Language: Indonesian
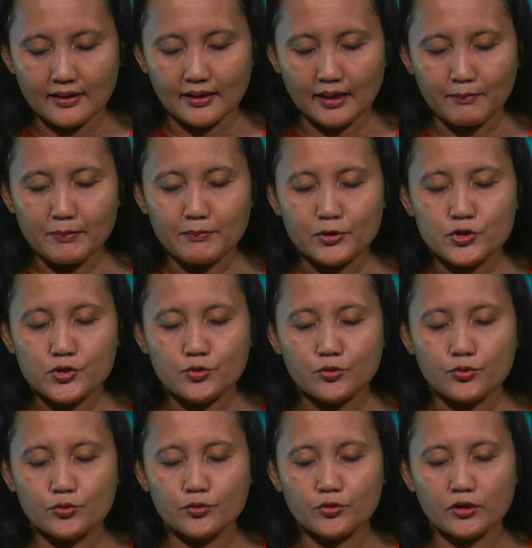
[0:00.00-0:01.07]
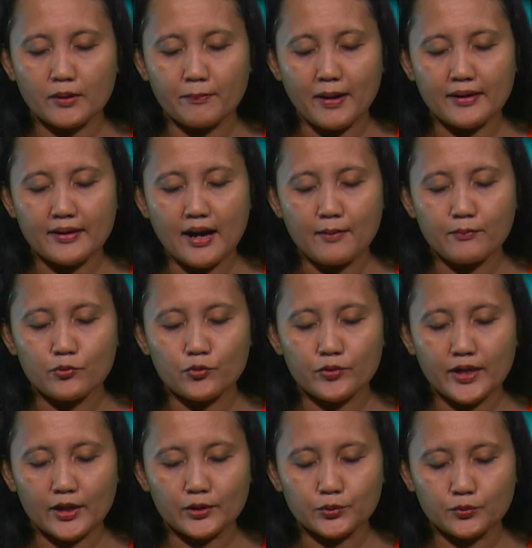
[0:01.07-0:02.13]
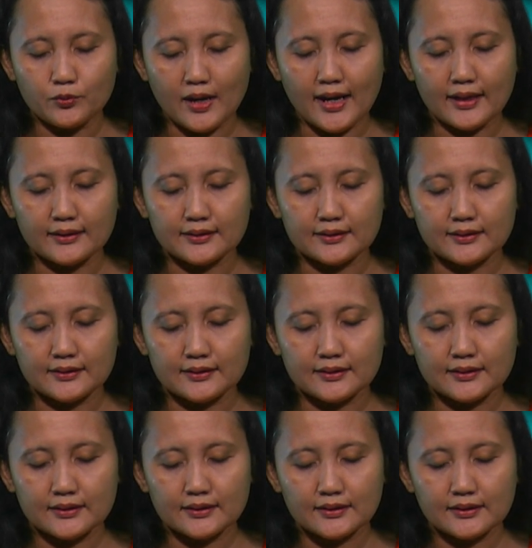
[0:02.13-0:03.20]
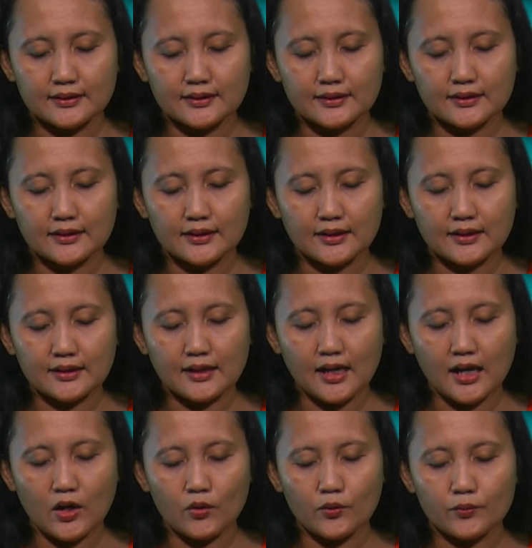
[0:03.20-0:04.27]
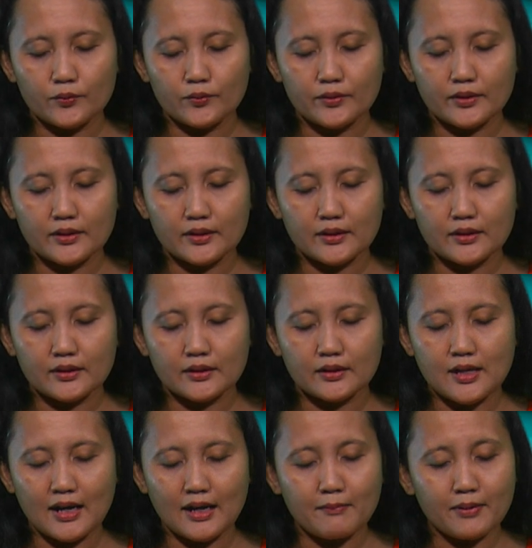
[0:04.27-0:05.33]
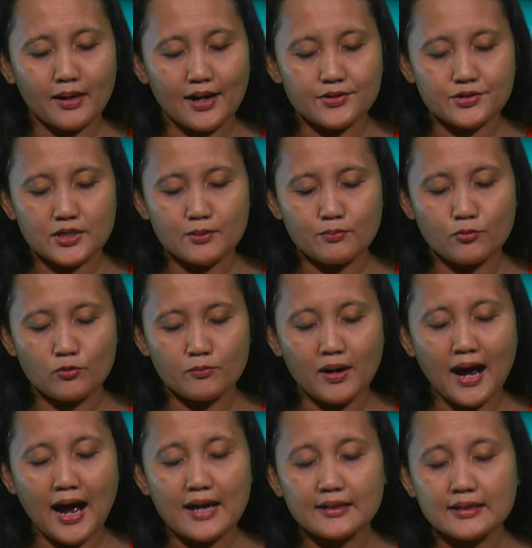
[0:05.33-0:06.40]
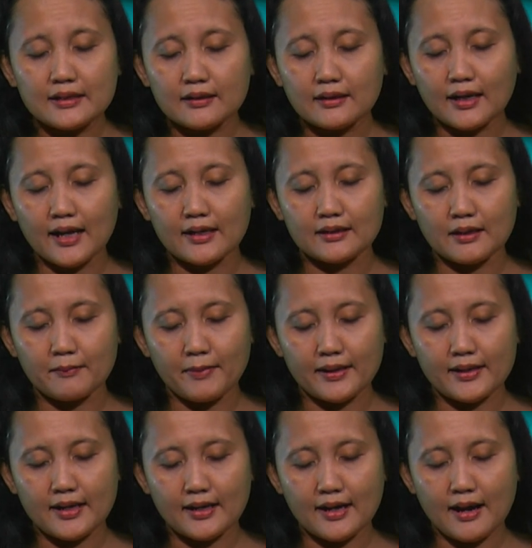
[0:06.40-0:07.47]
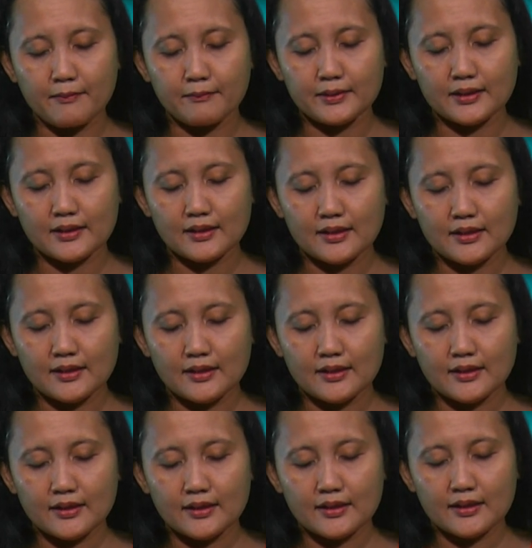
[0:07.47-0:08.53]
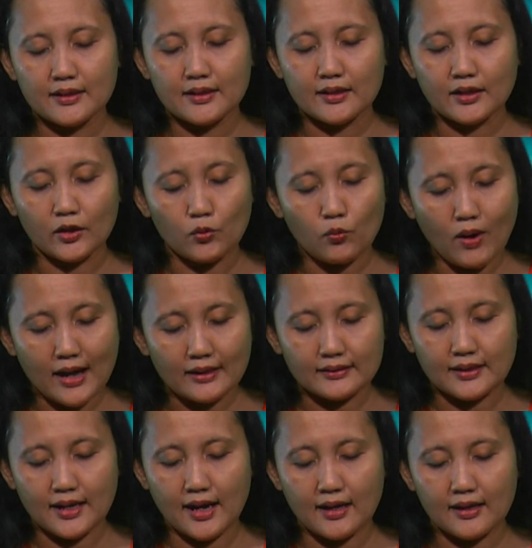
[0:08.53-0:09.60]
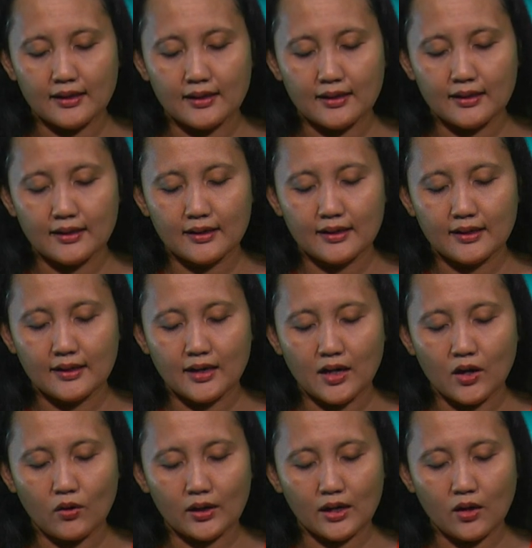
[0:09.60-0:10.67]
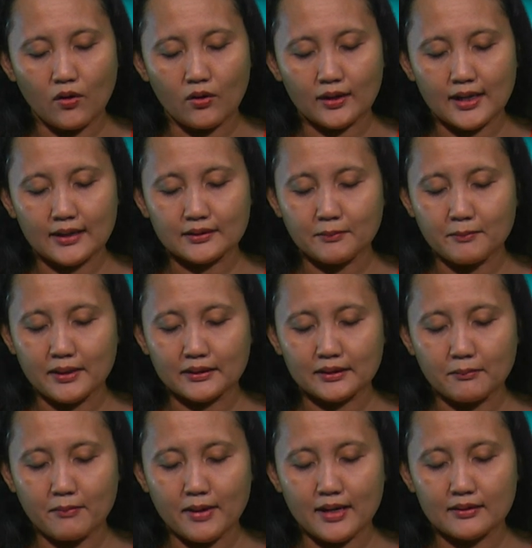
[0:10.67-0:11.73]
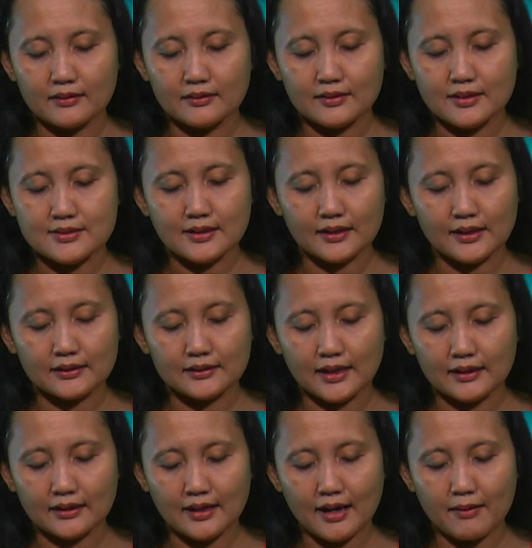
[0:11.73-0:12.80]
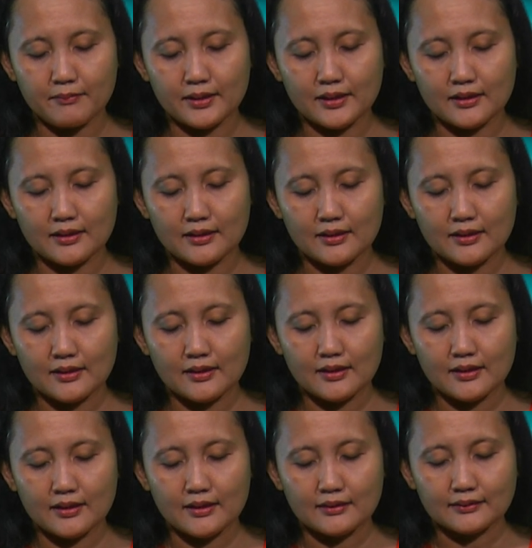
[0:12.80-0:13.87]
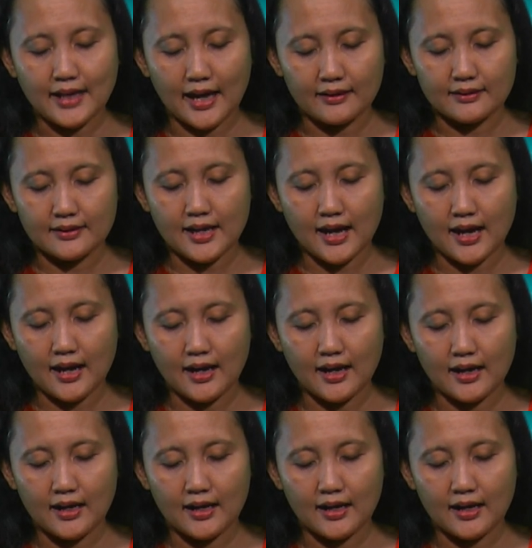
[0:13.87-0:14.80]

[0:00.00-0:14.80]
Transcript: Kami bersyukur kepadamu ya Tuhan. Engkau dalam kasihmu menghadirkan kepada kami keluarga, orang-orang teman-teman di sekitar kami, tanda